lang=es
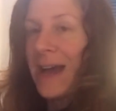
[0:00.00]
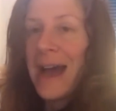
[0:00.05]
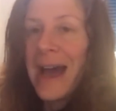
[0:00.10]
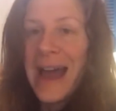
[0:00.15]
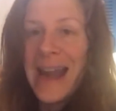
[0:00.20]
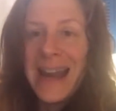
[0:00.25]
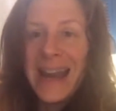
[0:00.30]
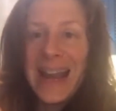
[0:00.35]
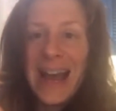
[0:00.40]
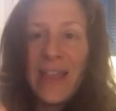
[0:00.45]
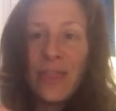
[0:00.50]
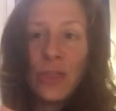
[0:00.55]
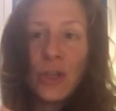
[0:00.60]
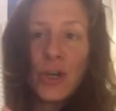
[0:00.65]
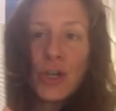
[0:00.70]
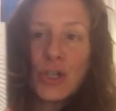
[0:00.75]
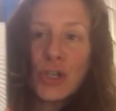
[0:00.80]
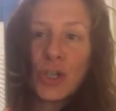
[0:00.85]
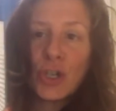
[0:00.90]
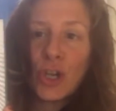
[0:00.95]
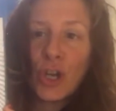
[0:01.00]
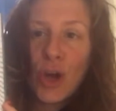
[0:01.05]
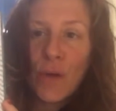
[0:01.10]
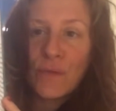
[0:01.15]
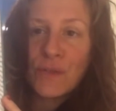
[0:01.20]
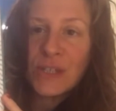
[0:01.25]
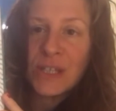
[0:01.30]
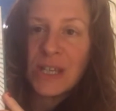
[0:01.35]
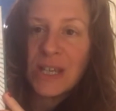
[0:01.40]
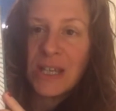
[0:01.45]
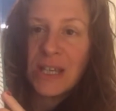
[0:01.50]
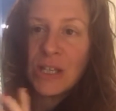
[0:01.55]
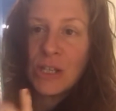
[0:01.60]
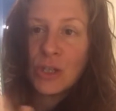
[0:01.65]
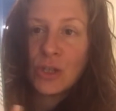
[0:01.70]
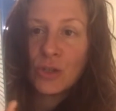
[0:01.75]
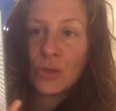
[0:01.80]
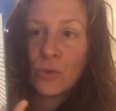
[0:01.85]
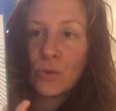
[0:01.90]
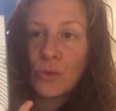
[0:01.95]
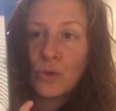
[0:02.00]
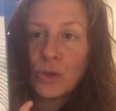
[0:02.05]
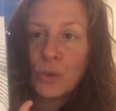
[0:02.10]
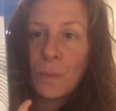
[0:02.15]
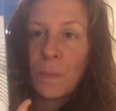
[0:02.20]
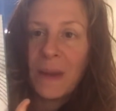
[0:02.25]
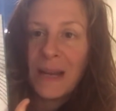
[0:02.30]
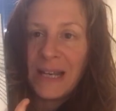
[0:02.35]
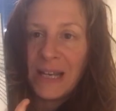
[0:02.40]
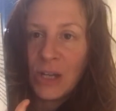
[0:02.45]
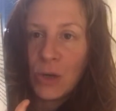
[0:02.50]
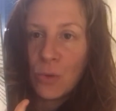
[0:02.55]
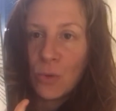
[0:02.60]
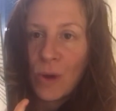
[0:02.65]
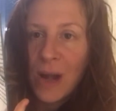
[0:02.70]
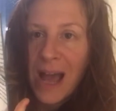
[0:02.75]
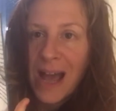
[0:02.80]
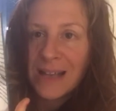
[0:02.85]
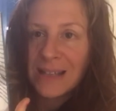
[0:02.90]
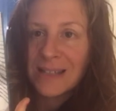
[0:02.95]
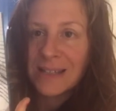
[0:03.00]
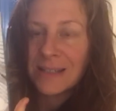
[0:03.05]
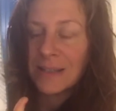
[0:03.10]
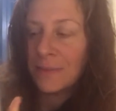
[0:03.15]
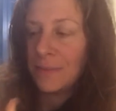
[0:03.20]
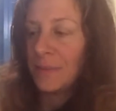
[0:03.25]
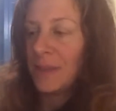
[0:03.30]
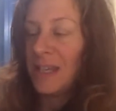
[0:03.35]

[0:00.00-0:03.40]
Alejandro Jodorowsky, sus películas